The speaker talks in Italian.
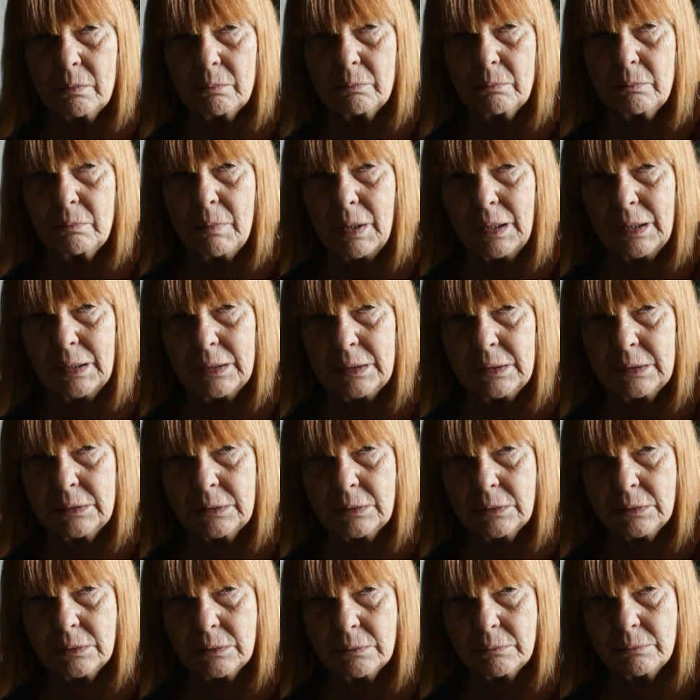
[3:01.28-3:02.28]
Ma,
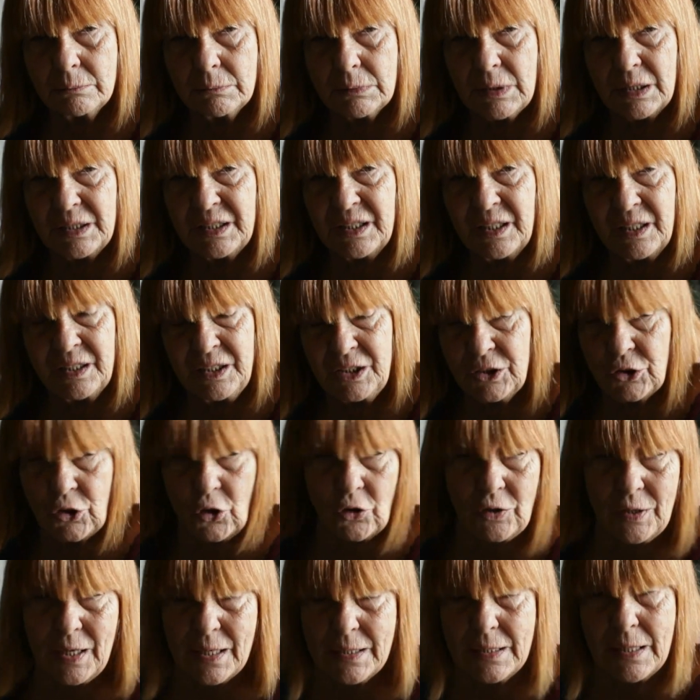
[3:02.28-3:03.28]
eh,
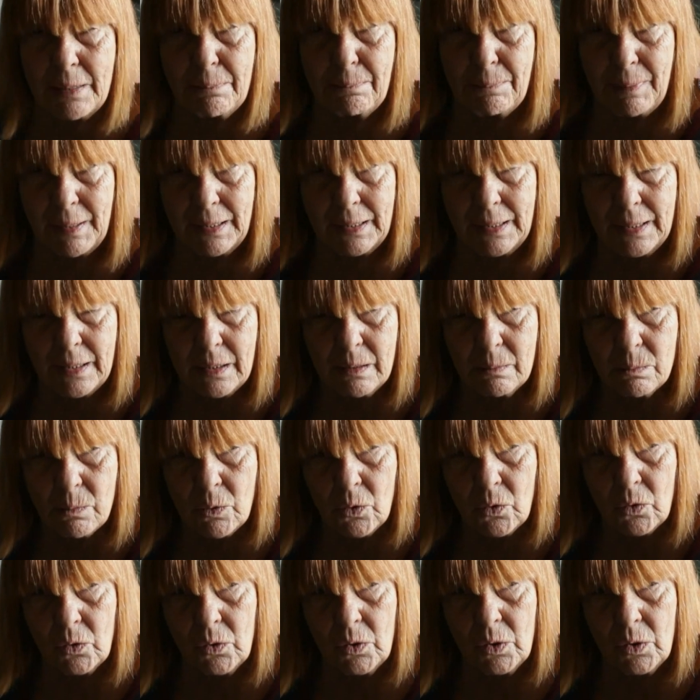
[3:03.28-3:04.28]
ritornai a Palermo